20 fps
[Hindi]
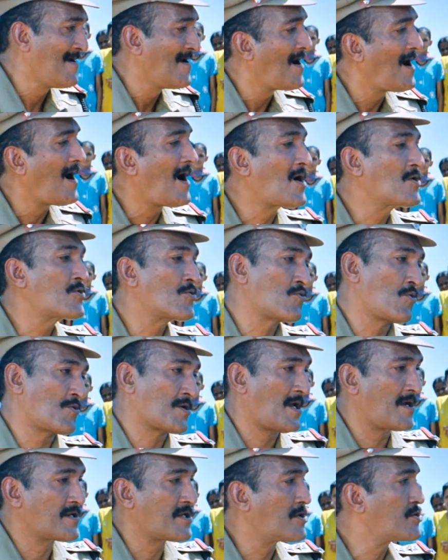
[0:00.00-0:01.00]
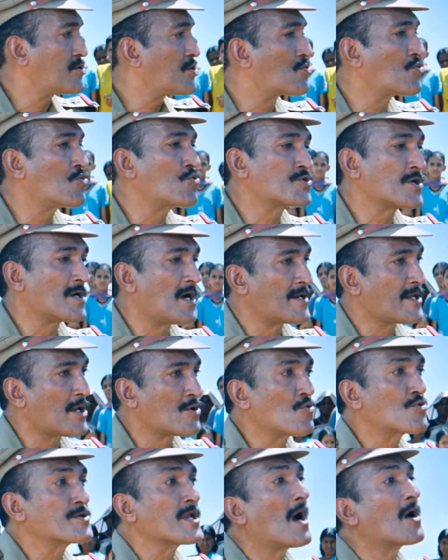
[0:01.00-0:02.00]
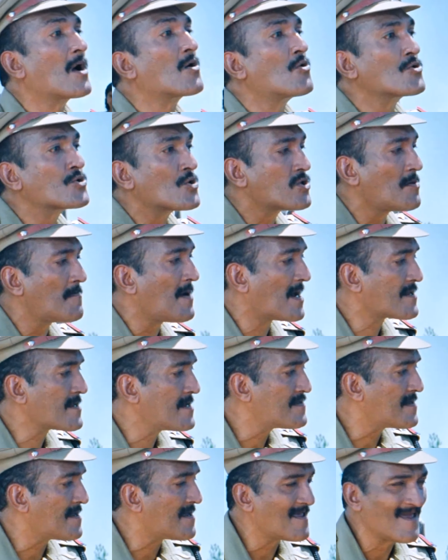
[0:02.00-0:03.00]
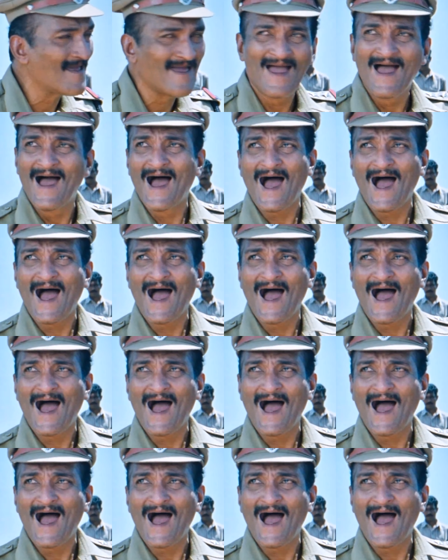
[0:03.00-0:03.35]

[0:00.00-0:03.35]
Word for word: चुपचाप अपने लोगों को ले जाओ और में खड़े हो जाओ